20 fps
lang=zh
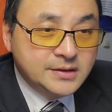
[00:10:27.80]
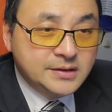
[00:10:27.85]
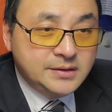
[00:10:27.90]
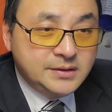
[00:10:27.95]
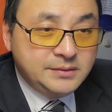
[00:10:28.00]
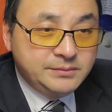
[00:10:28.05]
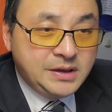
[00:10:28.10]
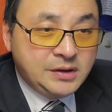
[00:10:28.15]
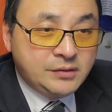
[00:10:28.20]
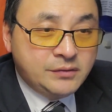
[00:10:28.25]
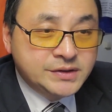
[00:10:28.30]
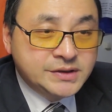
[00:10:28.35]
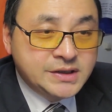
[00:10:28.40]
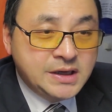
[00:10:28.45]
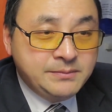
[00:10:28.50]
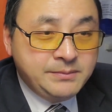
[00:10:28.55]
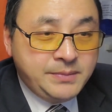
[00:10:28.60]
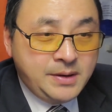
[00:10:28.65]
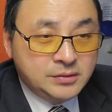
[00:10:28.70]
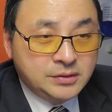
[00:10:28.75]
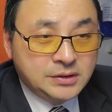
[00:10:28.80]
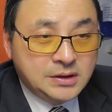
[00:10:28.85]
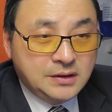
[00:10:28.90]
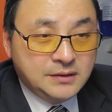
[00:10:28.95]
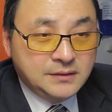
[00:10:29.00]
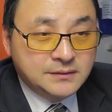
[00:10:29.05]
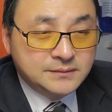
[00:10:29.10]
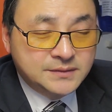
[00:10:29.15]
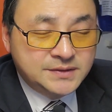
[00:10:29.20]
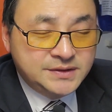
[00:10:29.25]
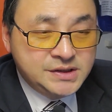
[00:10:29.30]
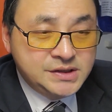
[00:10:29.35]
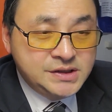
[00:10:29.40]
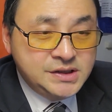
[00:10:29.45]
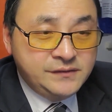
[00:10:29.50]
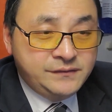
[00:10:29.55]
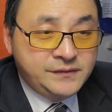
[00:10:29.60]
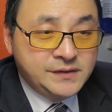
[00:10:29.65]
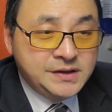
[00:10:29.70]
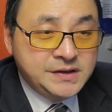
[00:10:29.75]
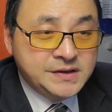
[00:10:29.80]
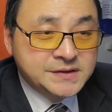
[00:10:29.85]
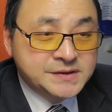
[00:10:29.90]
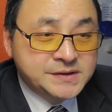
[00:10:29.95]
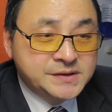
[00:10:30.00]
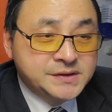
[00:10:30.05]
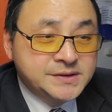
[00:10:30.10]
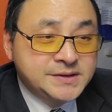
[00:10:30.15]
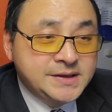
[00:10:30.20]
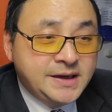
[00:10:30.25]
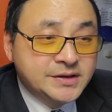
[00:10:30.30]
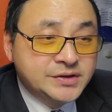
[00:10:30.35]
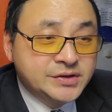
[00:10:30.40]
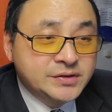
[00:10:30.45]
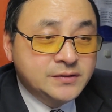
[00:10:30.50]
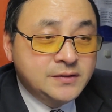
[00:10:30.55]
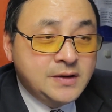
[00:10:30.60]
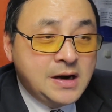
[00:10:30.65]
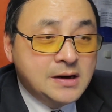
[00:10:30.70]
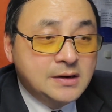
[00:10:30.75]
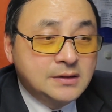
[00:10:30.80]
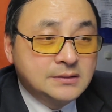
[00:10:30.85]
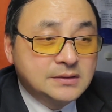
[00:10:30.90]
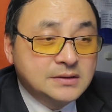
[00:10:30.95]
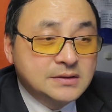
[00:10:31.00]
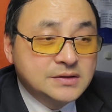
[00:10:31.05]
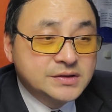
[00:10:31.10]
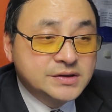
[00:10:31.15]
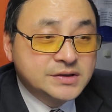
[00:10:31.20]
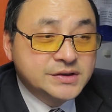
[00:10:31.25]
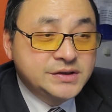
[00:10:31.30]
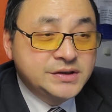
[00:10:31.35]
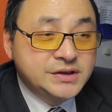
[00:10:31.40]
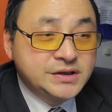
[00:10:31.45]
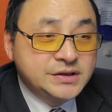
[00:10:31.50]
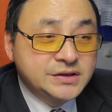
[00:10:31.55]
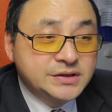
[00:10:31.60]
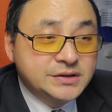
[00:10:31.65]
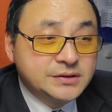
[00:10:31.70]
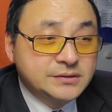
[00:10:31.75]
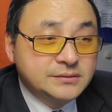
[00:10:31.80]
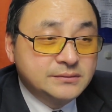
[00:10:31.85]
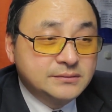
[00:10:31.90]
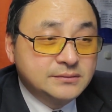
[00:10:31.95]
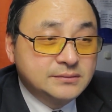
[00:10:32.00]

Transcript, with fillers: 美国《之音报道，经济分析师在周二十七日